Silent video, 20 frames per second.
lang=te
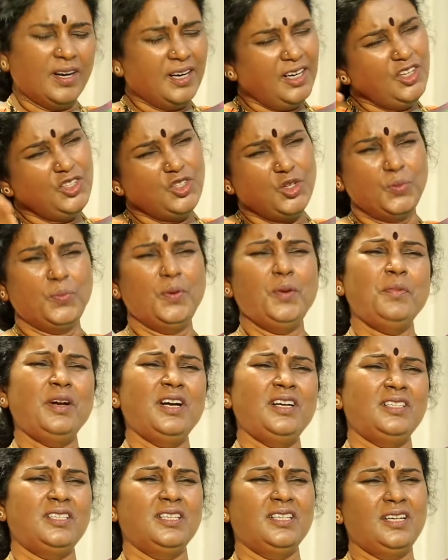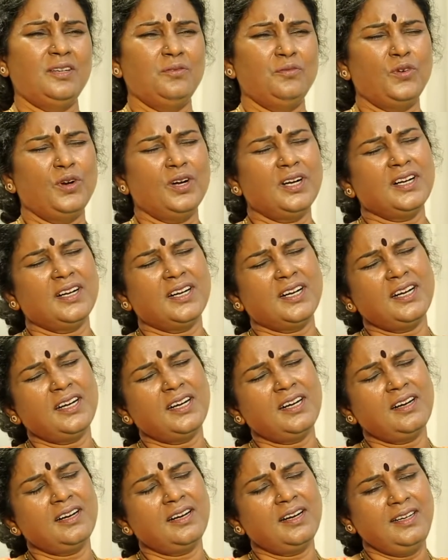ఒక్కడ చూపించమనండి సార్ ఒక్క
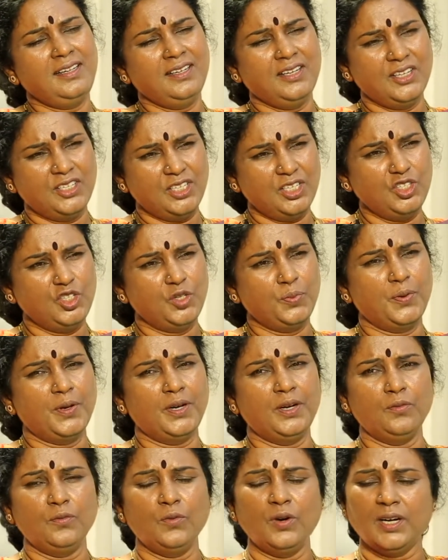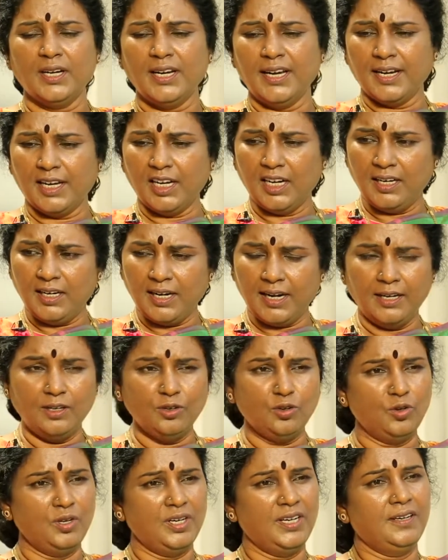అలిగేషన్ చూపించండి ఒక్క ఎకరం
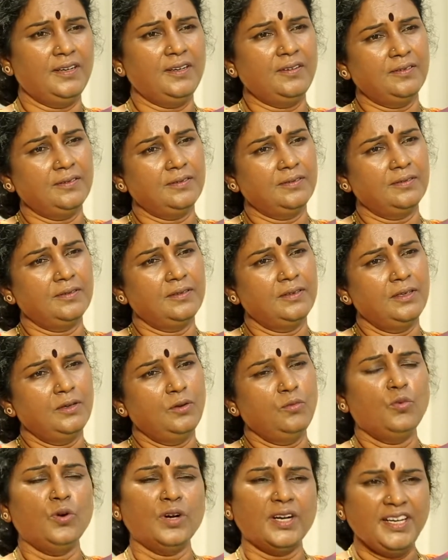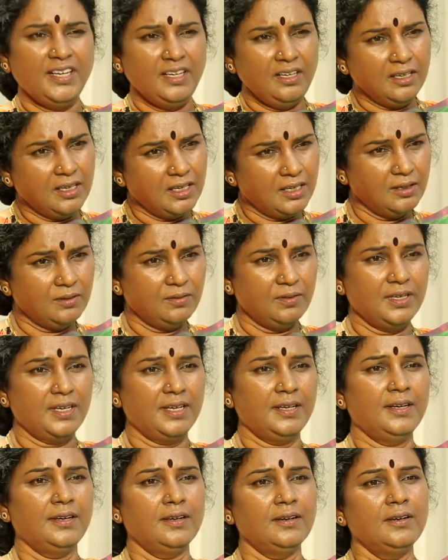ల్యాండ్ కొన్నానా ఒక ఇల్లు
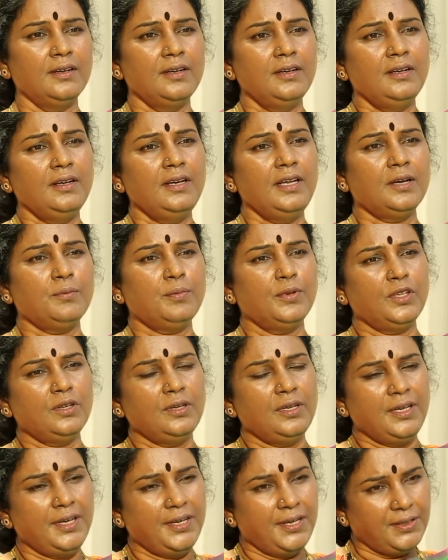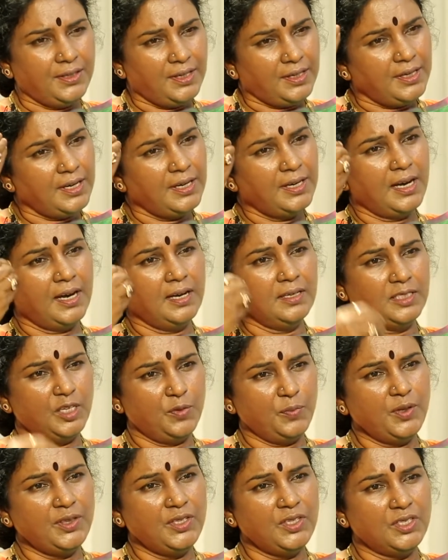కట్టుకున్నానా లేకపోతే ఏదన్నా నాకు
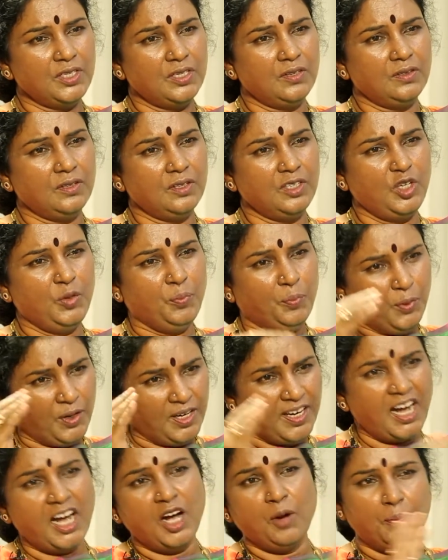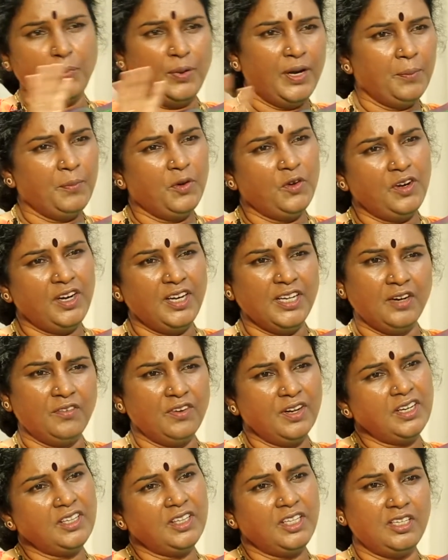సంబంధించినంత ఇప్పుడు నా అప్పులు ఏమోనండి
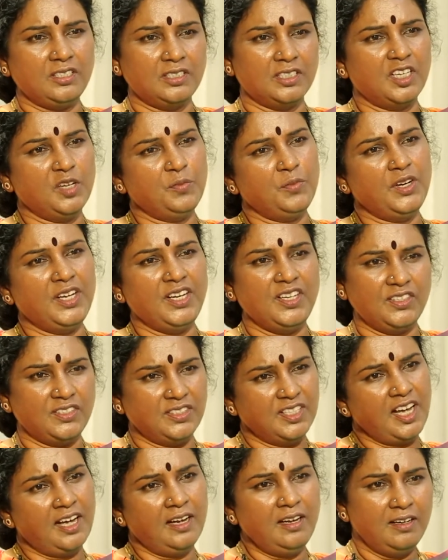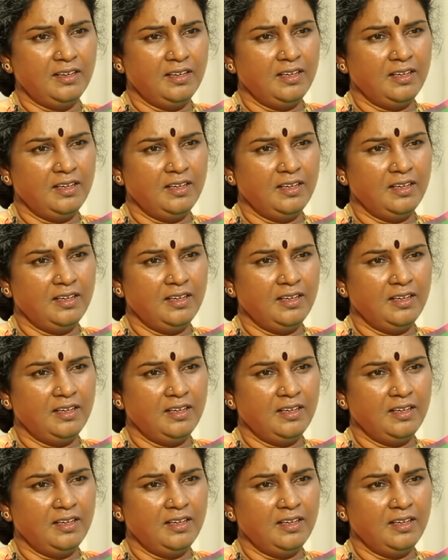ఎవడన్నా తీరుస్తాడేమో నేను ఇస్తా